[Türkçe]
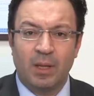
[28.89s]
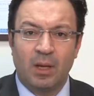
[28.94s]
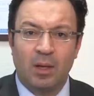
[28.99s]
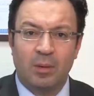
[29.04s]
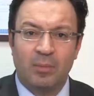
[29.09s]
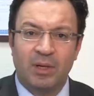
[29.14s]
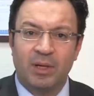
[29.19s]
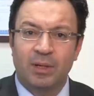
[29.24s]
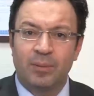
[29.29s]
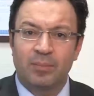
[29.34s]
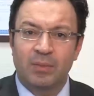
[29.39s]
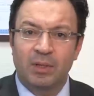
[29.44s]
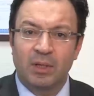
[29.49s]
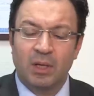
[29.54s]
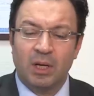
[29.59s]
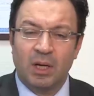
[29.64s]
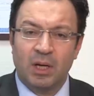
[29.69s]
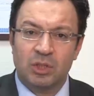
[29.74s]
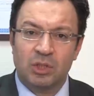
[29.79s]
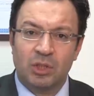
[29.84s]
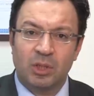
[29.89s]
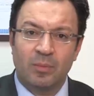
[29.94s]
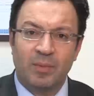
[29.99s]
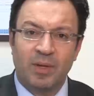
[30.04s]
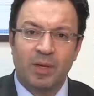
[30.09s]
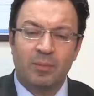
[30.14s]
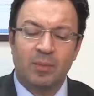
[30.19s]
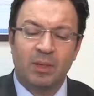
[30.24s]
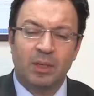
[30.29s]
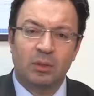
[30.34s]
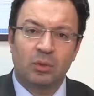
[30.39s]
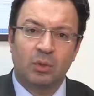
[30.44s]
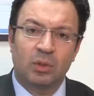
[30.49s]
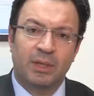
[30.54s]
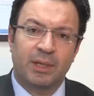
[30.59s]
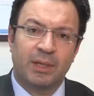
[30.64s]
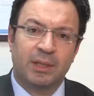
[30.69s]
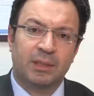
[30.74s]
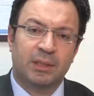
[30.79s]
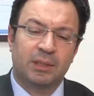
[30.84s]
Ama Aşılamaya bağlı
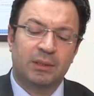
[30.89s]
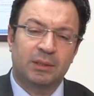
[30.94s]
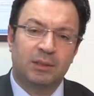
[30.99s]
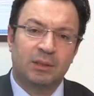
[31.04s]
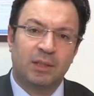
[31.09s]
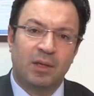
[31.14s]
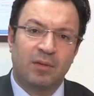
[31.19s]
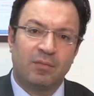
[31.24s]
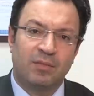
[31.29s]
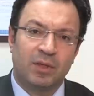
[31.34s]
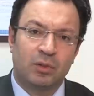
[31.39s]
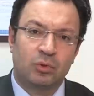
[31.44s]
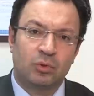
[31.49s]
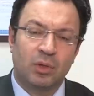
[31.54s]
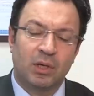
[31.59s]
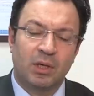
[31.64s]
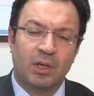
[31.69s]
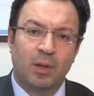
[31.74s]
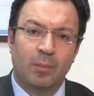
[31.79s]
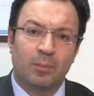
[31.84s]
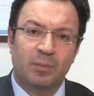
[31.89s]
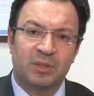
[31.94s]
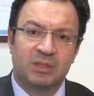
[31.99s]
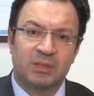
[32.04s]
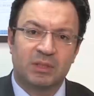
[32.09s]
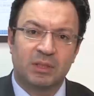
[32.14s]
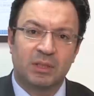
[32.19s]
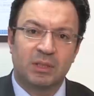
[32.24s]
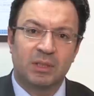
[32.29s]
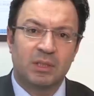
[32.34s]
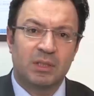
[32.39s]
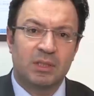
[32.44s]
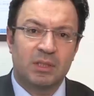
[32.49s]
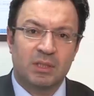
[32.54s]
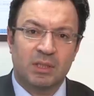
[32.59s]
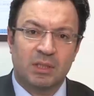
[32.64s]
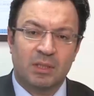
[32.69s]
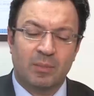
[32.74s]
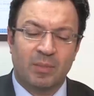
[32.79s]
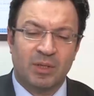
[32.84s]
olarak kadının enfeksiyon kapması
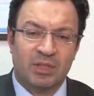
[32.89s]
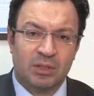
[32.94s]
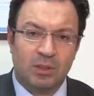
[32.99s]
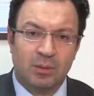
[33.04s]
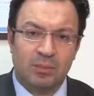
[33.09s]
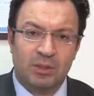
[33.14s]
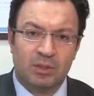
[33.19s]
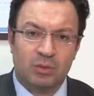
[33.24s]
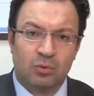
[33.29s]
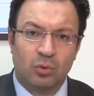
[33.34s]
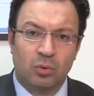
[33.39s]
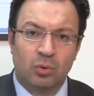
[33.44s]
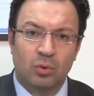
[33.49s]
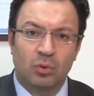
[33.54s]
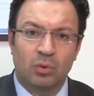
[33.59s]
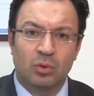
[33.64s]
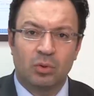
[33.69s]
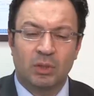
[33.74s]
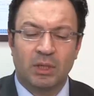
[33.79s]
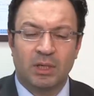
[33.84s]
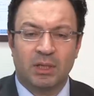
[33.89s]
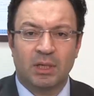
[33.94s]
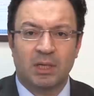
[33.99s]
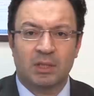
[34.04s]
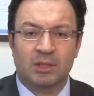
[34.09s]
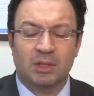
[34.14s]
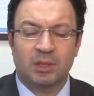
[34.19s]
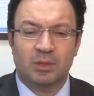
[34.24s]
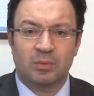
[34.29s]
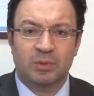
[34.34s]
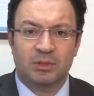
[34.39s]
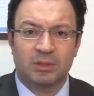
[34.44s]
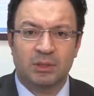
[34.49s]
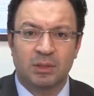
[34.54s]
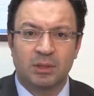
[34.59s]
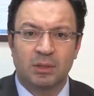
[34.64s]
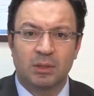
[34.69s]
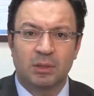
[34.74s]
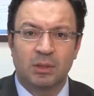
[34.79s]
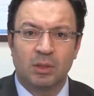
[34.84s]
ya da başka bir sorunla
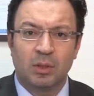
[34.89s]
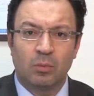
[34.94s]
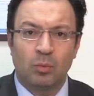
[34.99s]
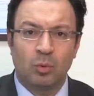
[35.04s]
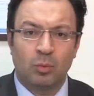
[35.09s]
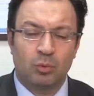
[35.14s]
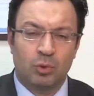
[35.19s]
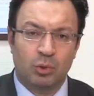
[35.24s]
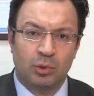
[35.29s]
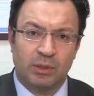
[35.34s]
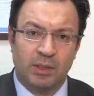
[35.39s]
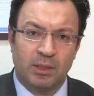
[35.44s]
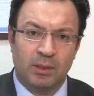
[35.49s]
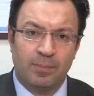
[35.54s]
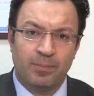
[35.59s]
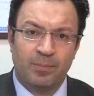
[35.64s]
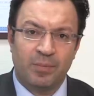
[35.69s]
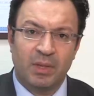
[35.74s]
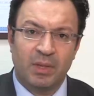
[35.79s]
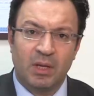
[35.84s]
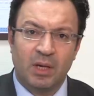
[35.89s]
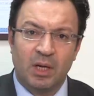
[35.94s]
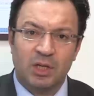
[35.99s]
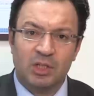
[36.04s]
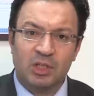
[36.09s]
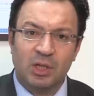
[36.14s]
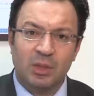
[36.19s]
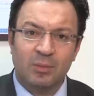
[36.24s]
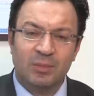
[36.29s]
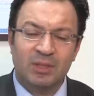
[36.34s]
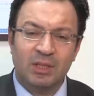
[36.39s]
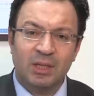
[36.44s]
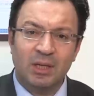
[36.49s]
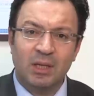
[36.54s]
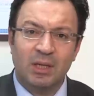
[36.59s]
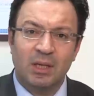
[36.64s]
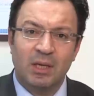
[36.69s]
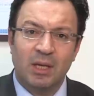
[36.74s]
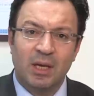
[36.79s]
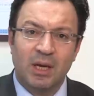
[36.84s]
karşılaşması mümkün değil.
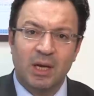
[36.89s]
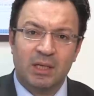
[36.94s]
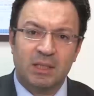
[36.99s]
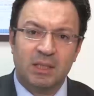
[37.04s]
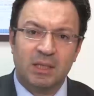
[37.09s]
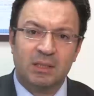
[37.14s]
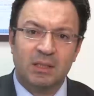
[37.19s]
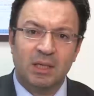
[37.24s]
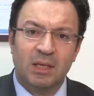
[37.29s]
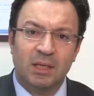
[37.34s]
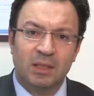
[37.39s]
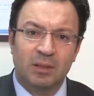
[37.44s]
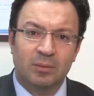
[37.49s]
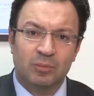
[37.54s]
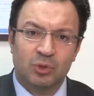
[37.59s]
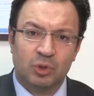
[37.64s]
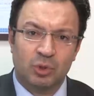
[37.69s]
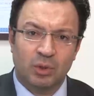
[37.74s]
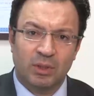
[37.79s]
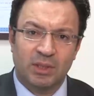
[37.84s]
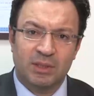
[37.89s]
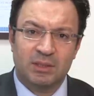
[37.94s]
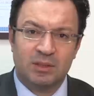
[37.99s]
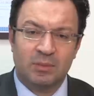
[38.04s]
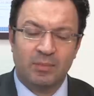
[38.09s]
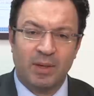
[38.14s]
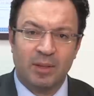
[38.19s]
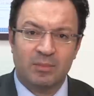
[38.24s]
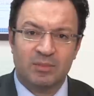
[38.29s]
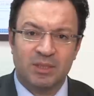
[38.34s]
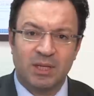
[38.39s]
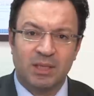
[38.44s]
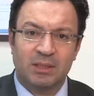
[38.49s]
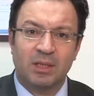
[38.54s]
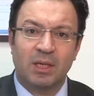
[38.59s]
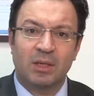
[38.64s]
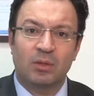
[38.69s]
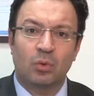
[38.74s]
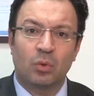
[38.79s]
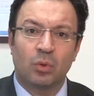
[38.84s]
Aşılamada erkekten alınmış olan sperm
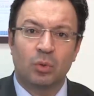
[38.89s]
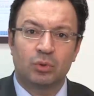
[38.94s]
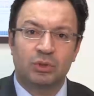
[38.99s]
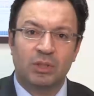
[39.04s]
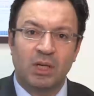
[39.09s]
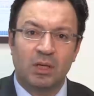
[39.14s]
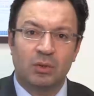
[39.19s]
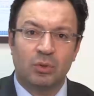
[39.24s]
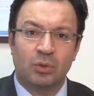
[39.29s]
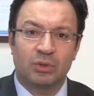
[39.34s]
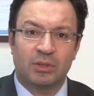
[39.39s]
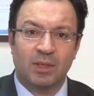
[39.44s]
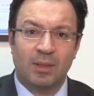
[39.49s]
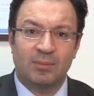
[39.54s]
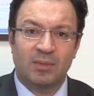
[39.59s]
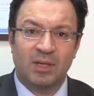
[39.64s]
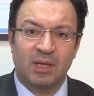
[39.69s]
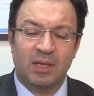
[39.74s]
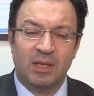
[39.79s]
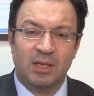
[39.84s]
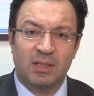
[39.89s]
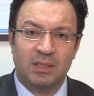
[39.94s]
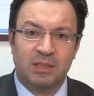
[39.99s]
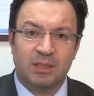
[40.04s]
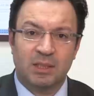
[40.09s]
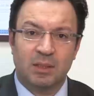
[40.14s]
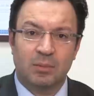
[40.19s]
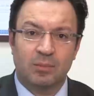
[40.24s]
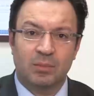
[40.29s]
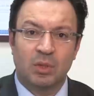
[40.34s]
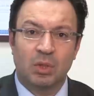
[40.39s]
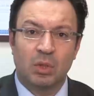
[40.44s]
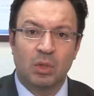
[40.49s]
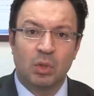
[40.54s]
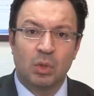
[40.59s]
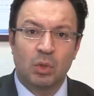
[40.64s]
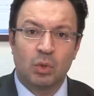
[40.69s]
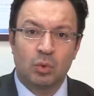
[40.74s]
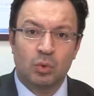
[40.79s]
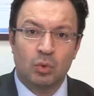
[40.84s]
zaten özel yöntemlerle yıkanıp
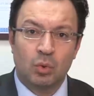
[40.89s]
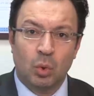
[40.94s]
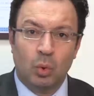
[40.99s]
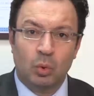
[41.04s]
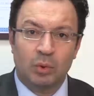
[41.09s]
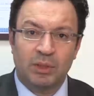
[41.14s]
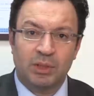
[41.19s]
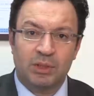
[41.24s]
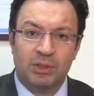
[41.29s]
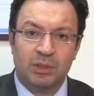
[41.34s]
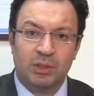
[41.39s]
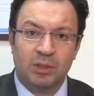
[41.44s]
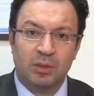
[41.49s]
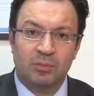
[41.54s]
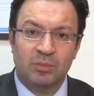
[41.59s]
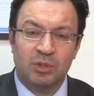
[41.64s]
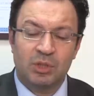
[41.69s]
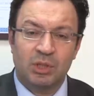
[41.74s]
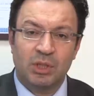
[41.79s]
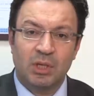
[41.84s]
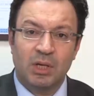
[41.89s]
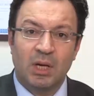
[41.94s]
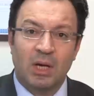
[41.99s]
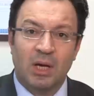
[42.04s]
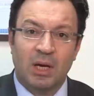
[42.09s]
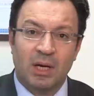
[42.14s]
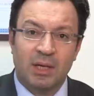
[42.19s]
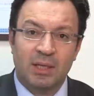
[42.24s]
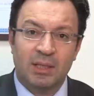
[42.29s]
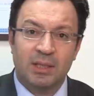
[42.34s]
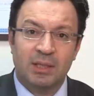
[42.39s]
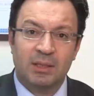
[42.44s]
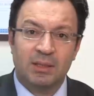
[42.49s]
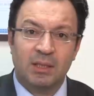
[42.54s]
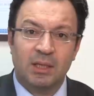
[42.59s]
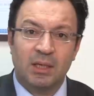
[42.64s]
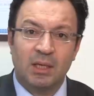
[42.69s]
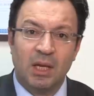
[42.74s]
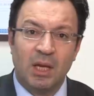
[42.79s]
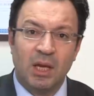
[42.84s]
yoğunlaştırılmış,
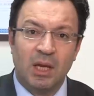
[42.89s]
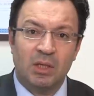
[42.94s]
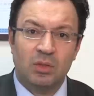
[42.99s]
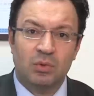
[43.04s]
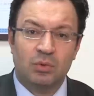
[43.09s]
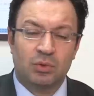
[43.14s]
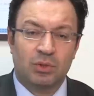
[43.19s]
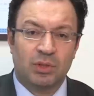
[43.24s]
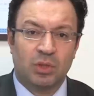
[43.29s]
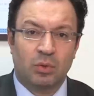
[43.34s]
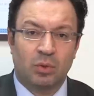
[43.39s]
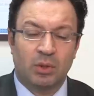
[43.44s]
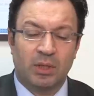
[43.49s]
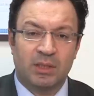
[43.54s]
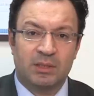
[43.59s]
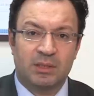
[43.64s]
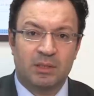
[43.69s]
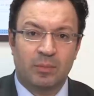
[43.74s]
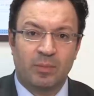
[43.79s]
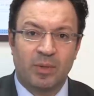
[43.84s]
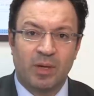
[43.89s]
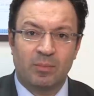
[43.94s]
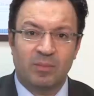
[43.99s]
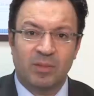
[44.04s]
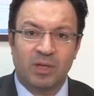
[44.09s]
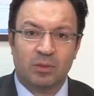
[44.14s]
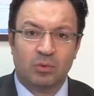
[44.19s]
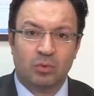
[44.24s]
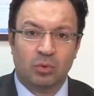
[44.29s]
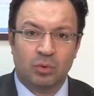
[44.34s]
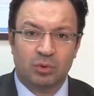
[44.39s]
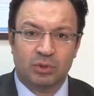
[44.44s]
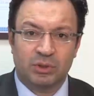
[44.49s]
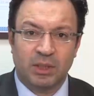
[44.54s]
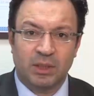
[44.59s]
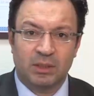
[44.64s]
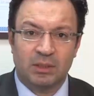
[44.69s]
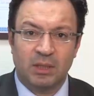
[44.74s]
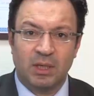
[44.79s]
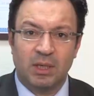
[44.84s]
hareketleri en yüksek olan spermler
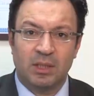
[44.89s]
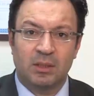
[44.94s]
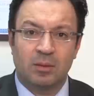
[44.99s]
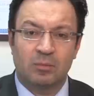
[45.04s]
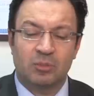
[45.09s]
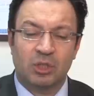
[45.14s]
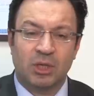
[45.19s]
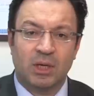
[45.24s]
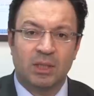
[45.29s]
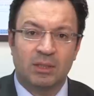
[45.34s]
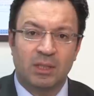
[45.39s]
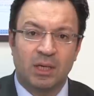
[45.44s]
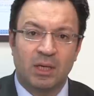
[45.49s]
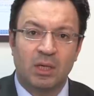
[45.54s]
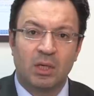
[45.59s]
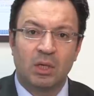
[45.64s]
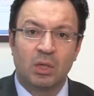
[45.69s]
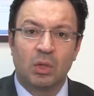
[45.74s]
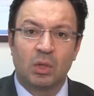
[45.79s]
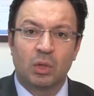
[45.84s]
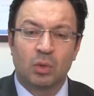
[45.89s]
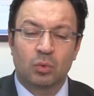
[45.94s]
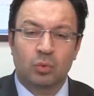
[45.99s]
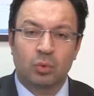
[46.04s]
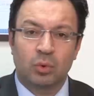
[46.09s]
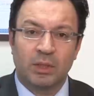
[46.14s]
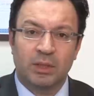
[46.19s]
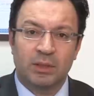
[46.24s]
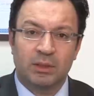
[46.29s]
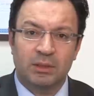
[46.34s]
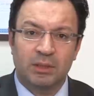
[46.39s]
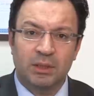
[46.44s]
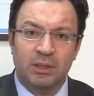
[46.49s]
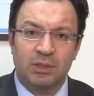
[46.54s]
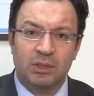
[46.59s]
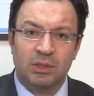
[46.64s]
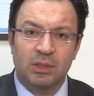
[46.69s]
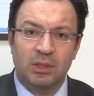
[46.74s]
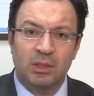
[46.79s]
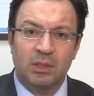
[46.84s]
konsantre edilmiş halde kullanıldığı
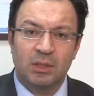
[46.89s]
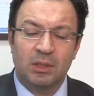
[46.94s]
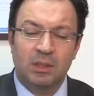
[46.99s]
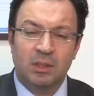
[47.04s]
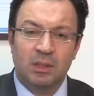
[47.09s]
için